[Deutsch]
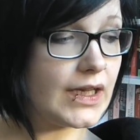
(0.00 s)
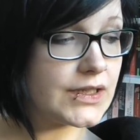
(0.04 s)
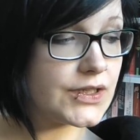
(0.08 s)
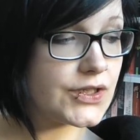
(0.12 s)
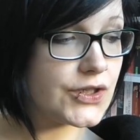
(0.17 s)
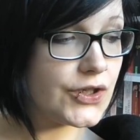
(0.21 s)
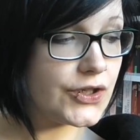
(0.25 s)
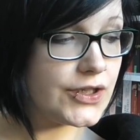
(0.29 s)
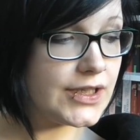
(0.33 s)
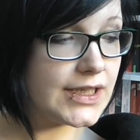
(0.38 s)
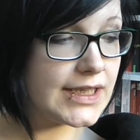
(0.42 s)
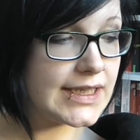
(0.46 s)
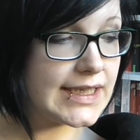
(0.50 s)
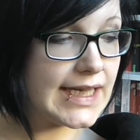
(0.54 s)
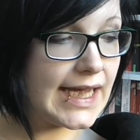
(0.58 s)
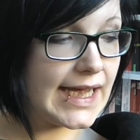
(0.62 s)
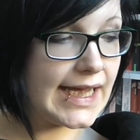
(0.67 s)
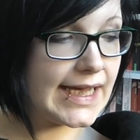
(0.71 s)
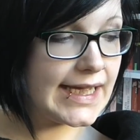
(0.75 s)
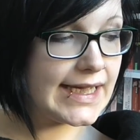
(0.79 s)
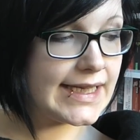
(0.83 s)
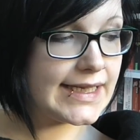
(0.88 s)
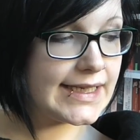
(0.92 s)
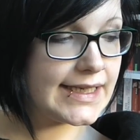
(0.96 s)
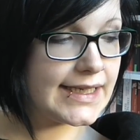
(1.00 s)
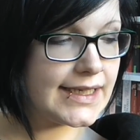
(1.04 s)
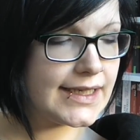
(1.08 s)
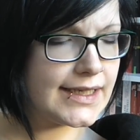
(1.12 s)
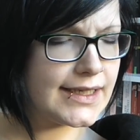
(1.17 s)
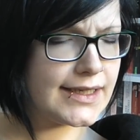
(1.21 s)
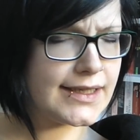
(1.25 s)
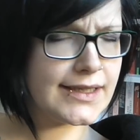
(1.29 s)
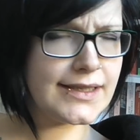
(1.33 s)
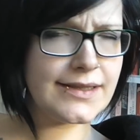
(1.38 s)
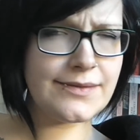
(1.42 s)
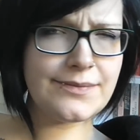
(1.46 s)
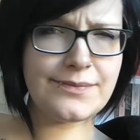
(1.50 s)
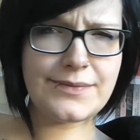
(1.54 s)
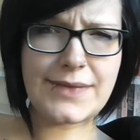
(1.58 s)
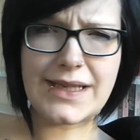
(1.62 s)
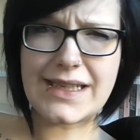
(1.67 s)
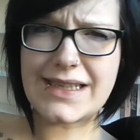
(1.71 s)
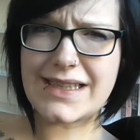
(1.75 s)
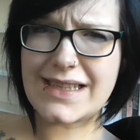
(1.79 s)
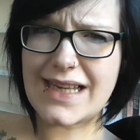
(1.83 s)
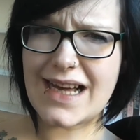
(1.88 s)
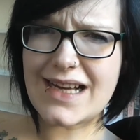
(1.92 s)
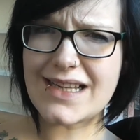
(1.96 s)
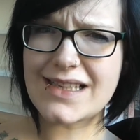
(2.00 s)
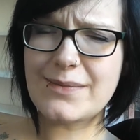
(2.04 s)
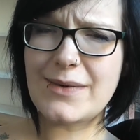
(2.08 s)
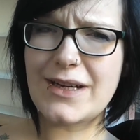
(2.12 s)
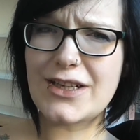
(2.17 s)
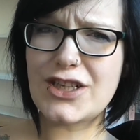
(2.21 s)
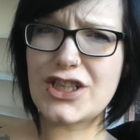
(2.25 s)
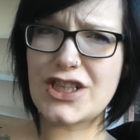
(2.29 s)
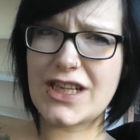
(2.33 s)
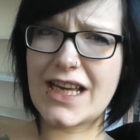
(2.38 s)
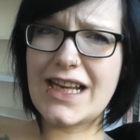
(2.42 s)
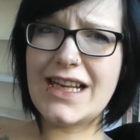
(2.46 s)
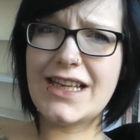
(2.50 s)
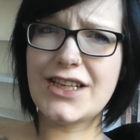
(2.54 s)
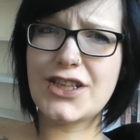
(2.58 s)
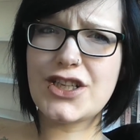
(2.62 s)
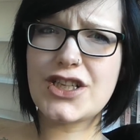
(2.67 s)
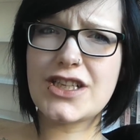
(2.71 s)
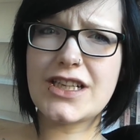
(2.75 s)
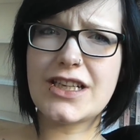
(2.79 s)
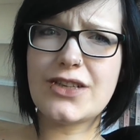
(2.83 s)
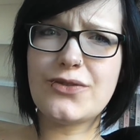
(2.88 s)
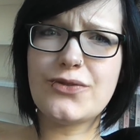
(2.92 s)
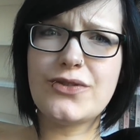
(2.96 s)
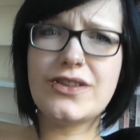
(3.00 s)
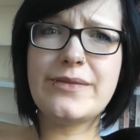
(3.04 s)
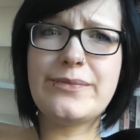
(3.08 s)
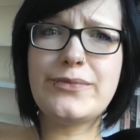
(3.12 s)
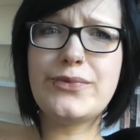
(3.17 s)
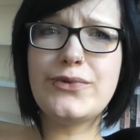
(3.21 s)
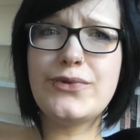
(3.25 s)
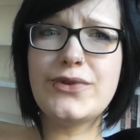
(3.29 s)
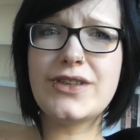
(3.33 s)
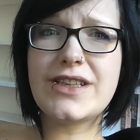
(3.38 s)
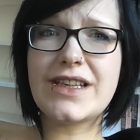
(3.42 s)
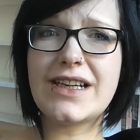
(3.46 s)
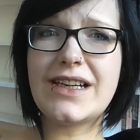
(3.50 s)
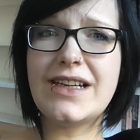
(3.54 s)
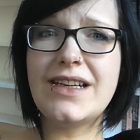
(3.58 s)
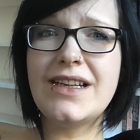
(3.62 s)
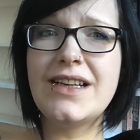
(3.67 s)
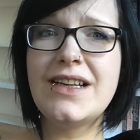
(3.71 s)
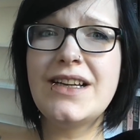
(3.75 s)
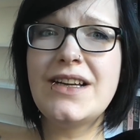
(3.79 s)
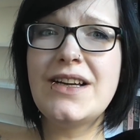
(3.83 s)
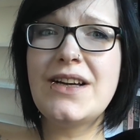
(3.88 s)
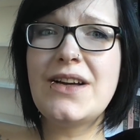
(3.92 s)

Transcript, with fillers: sondern eine, ich sag's mal, Challenge der dünnen Bücher,